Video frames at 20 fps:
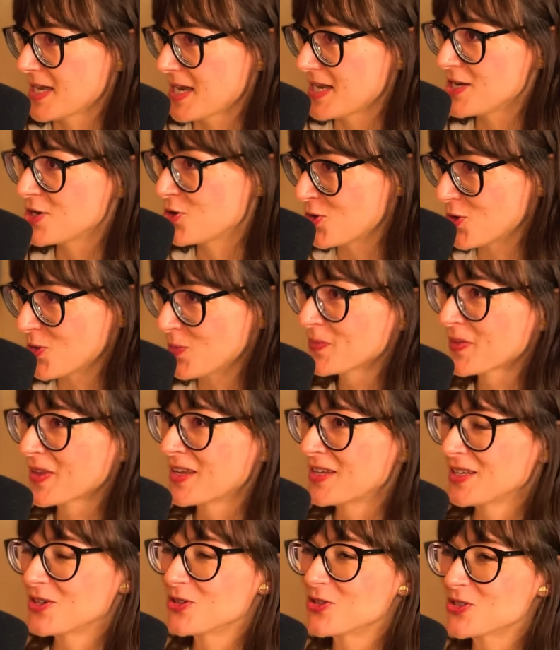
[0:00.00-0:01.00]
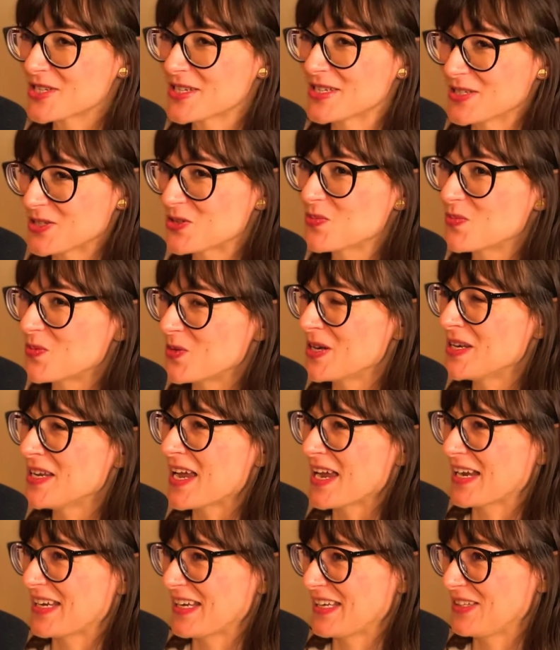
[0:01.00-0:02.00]
Ahí no, no se
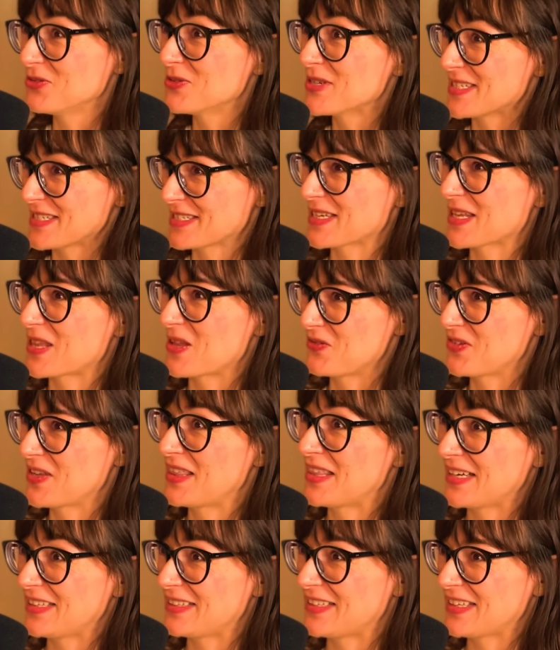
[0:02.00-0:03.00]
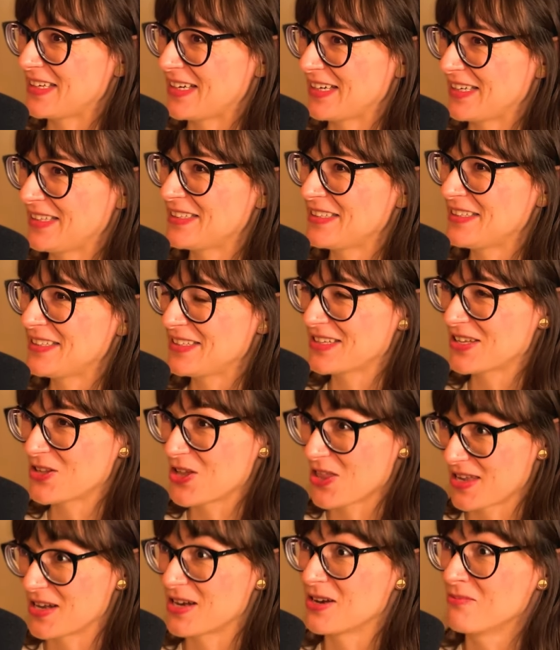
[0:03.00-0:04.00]
suponía que tuvieses que defenderte de gente intentando
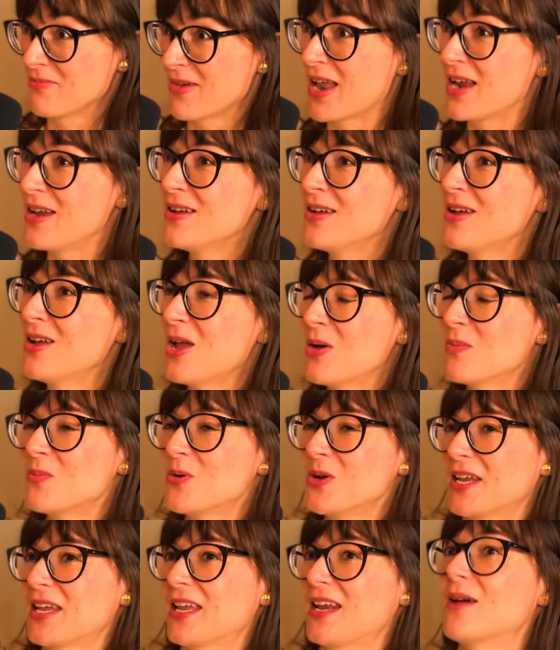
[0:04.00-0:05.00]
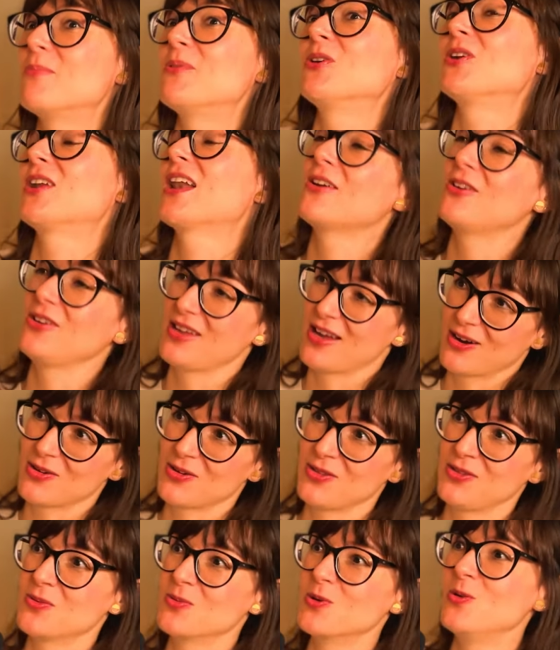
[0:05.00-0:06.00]
hacer el mal, porque era, pero claro, ya
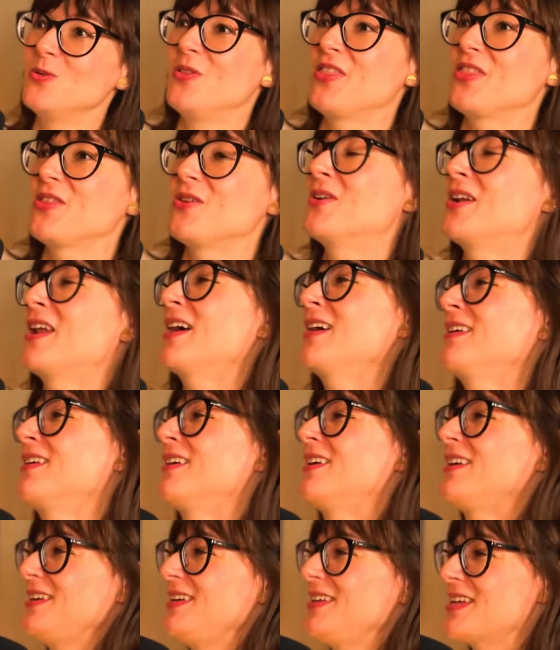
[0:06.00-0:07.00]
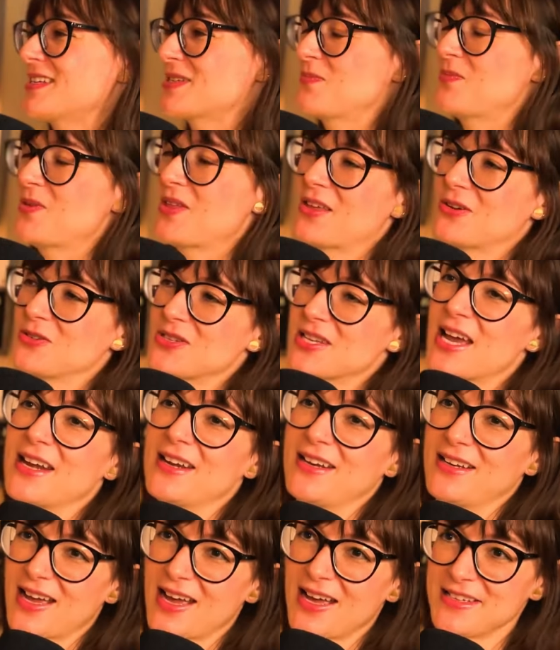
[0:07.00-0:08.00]
cuando evoluciona y ya se empieza a
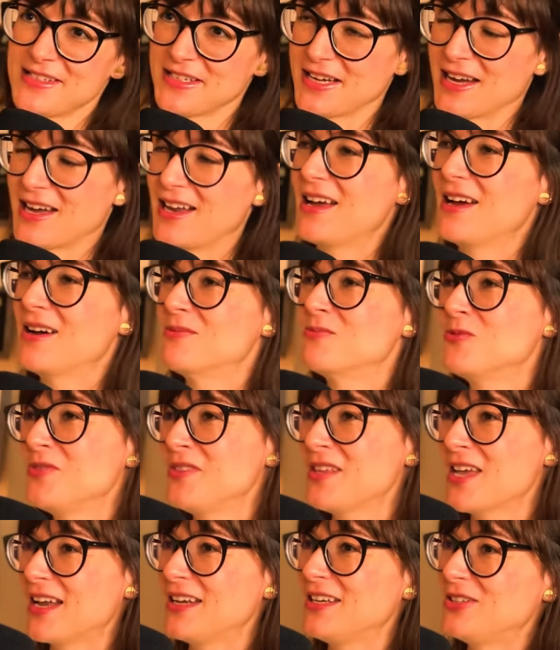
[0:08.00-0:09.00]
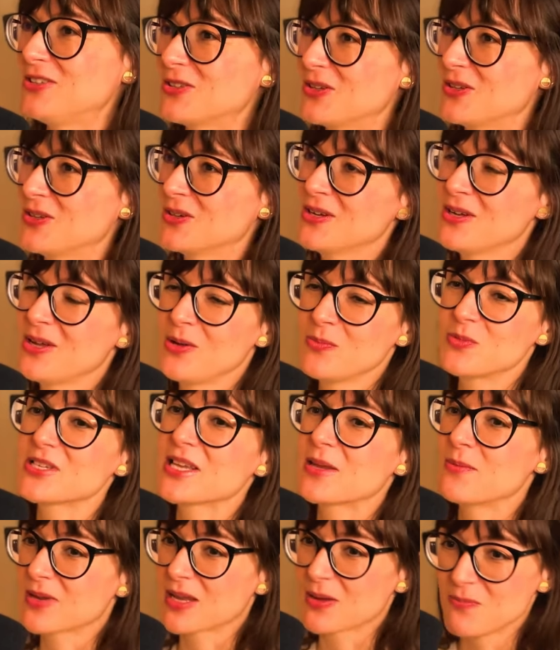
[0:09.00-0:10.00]
usar a escala mundial y todo, pues
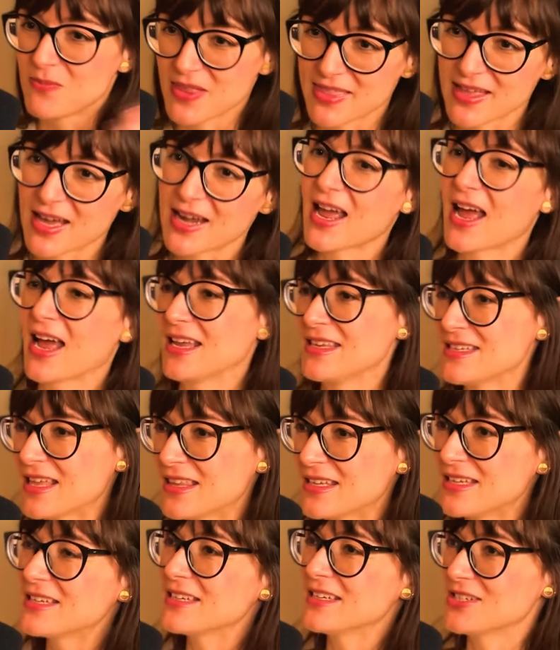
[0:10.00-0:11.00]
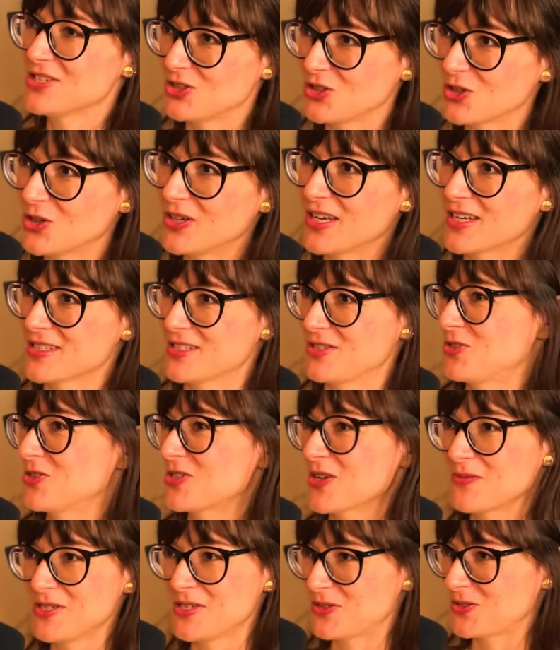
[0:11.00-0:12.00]
hay que empezar a añadir historias. Esto
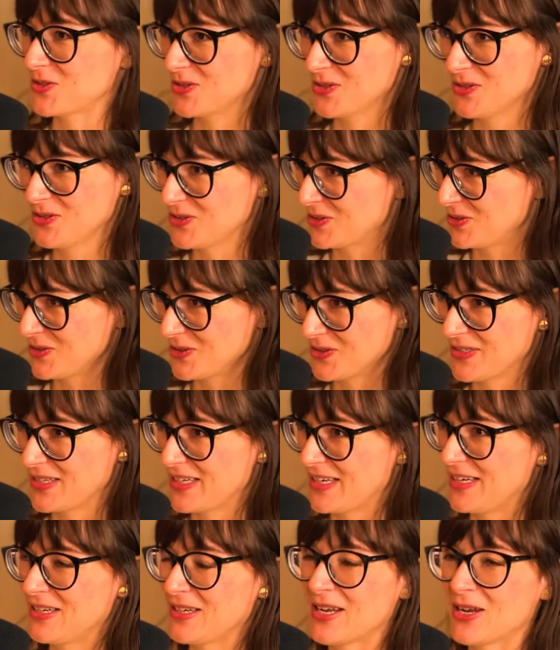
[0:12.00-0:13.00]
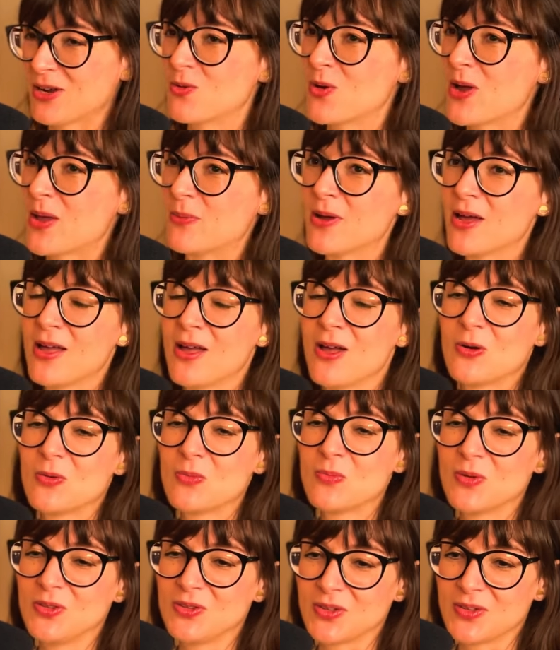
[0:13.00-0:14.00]
se ha visto con todo en, en web,
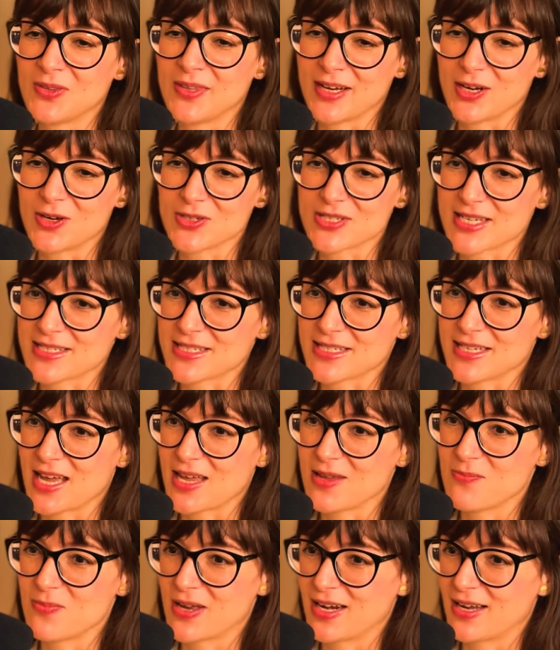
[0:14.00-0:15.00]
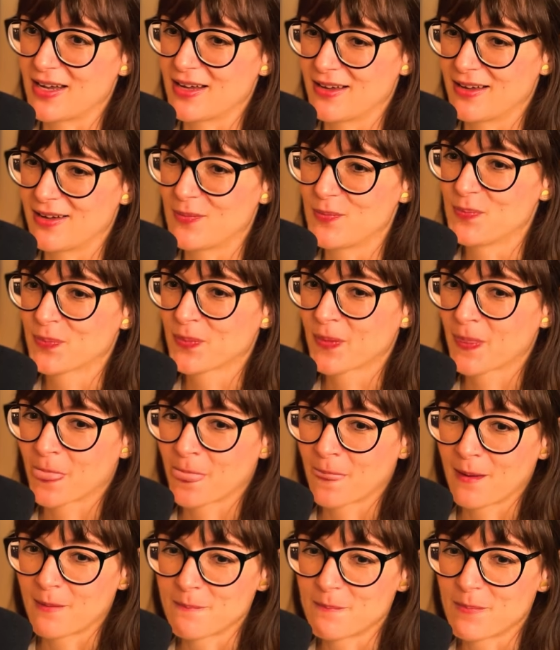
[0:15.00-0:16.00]
un montón de cosas que hay para
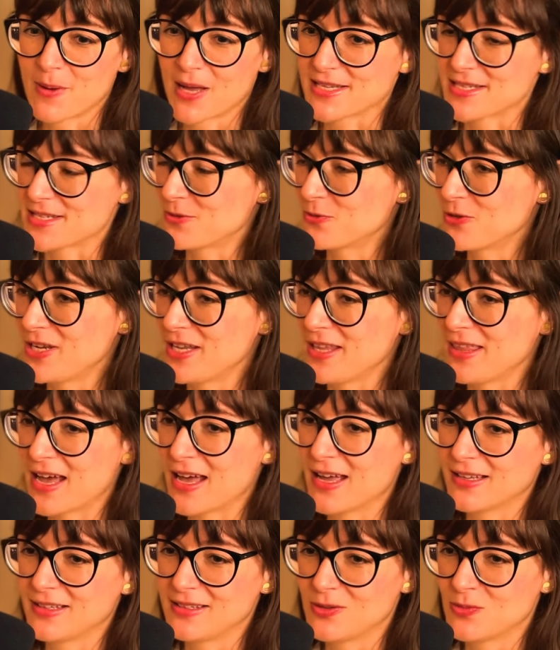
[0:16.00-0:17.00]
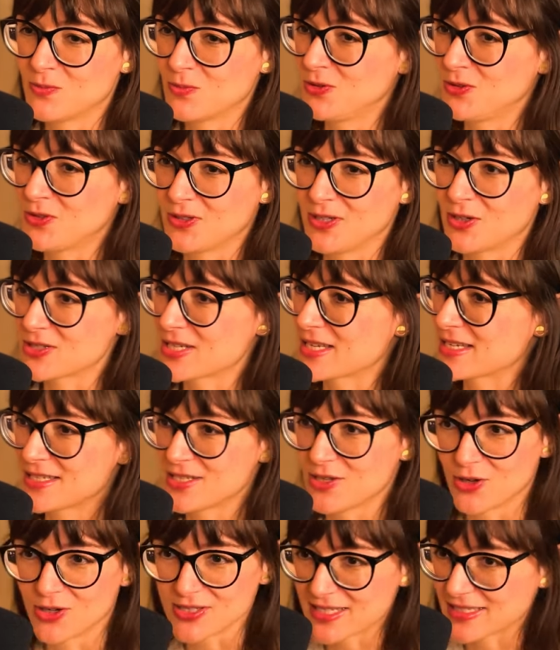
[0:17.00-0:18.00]
para seguridad de un montón de cosas. es
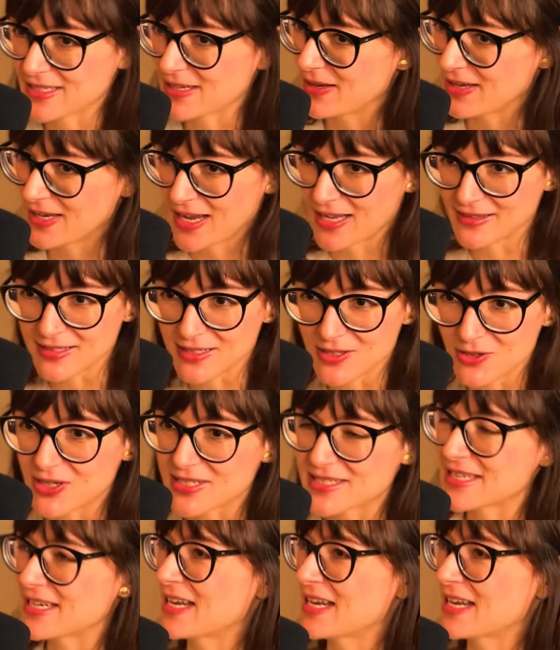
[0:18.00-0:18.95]
digo cosas que han tenido que ser